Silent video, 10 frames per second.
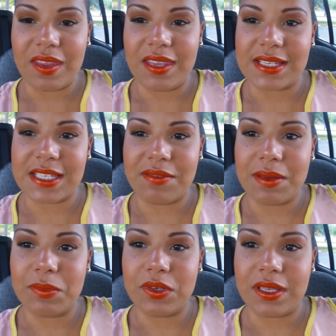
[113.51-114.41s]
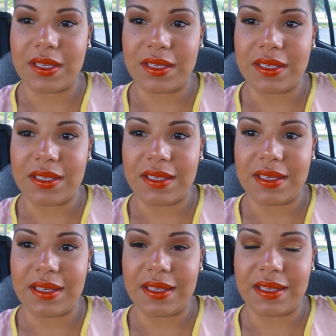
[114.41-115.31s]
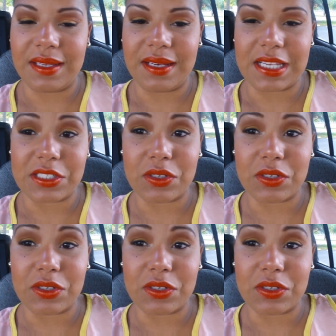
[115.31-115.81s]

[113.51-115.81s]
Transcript: ya sabemos que, las